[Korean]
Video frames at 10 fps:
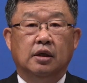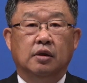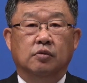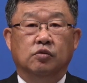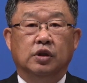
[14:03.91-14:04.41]

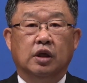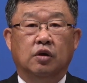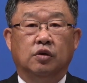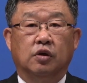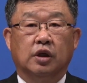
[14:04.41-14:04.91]
무리가
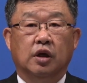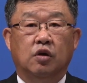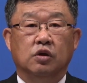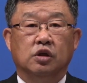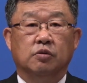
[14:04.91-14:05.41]
어떻게
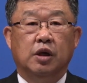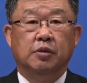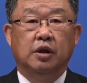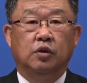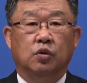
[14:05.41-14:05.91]

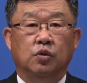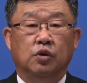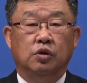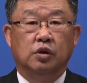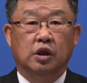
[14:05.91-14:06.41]
헌금함에 돈
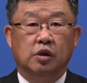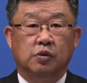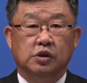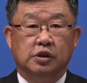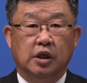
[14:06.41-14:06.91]
넣는가를
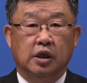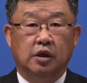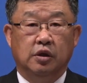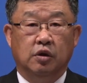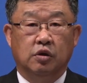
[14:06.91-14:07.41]
보시되
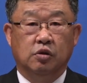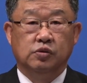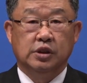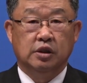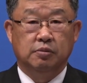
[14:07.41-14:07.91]
여러
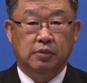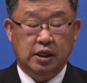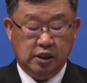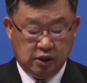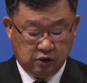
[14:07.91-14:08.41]
부자는
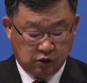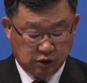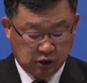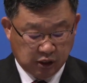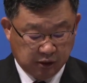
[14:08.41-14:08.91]
많이 넣는데